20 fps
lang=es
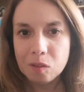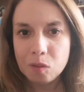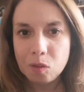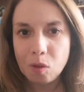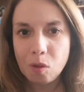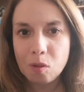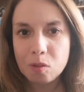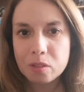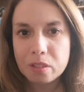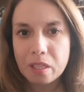
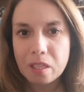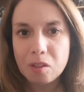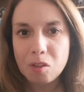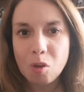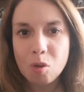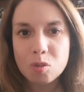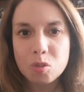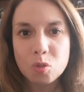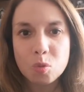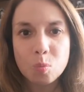Todos
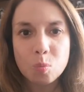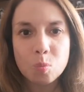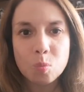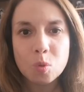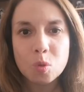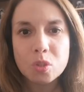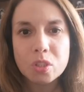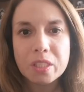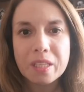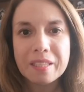ellos,
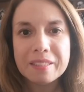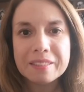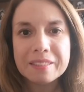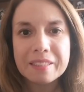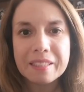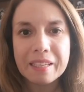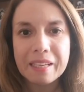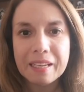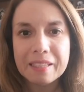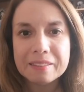muchas
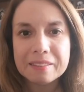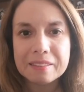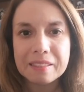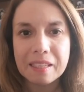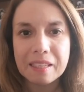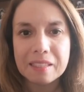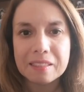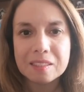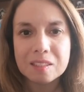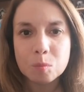
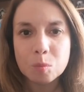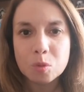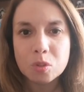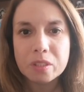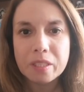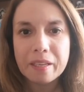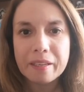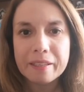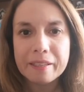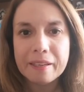gracias.
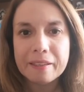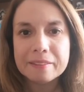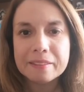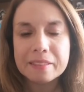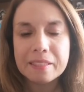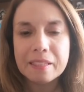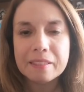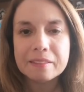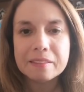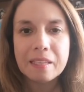Muchas
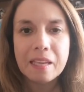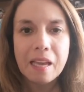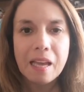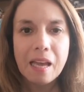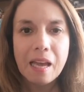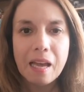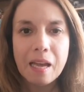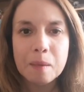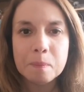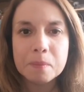gracias
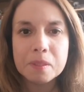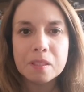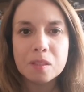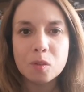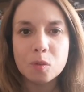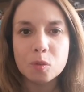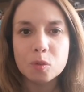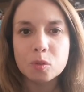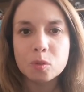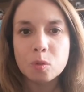
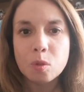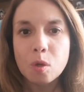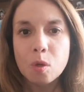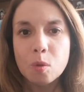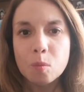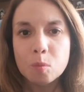amigos.